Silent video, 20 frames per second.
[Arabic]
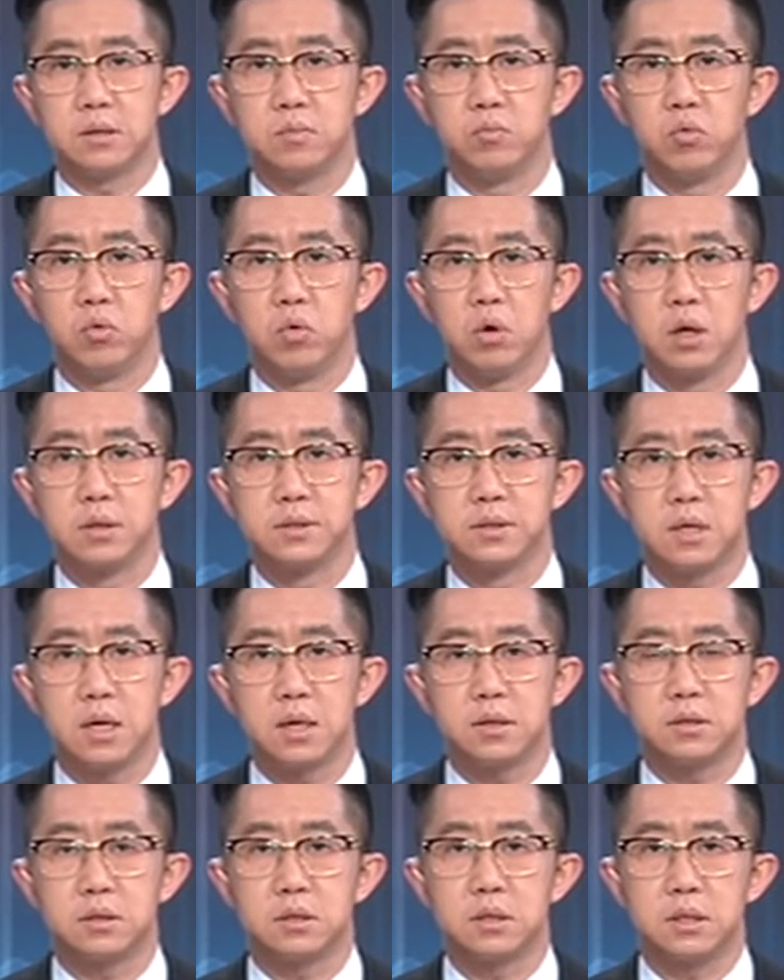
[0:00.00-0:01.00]

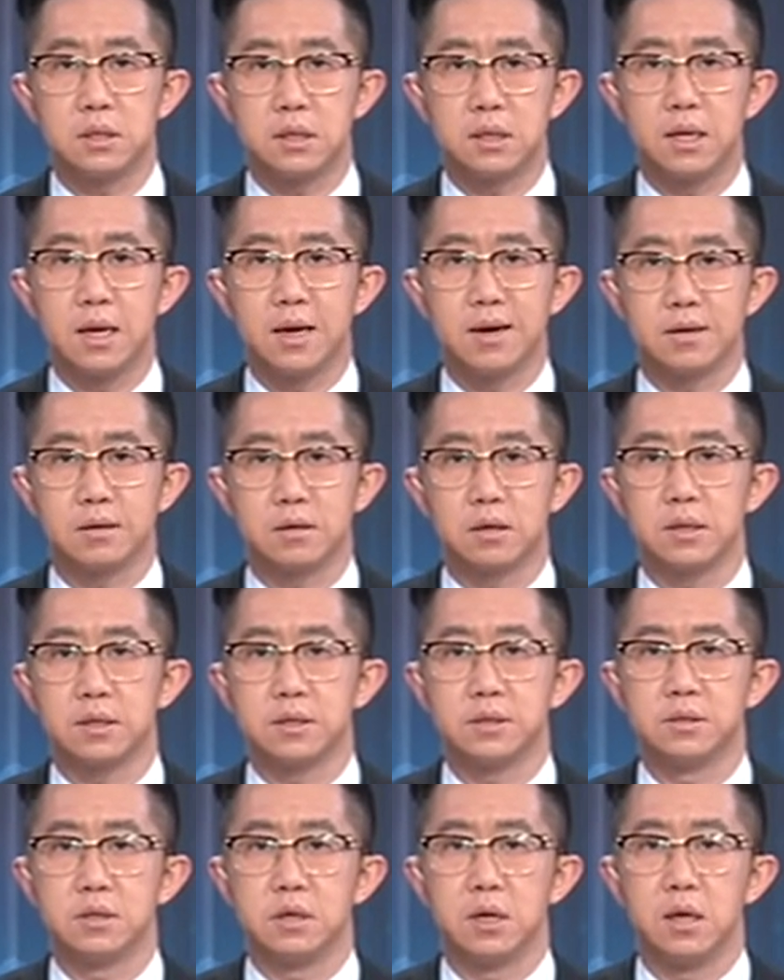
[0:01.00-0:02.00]
مواساة إلى
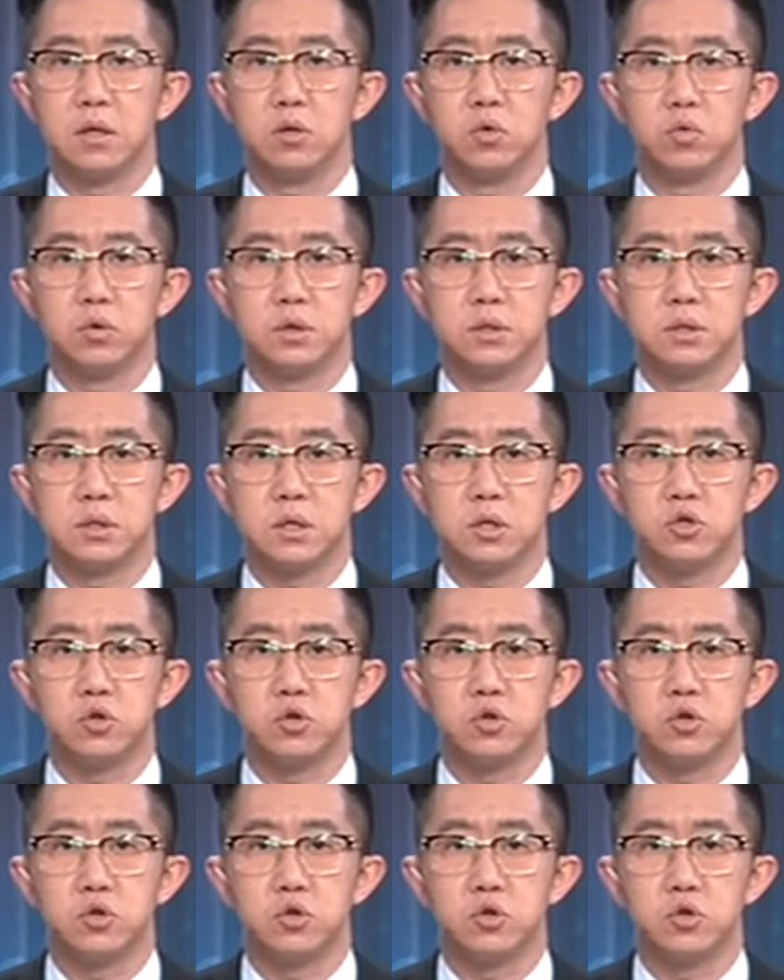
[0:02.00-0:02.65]
الرئيس الإندونيسي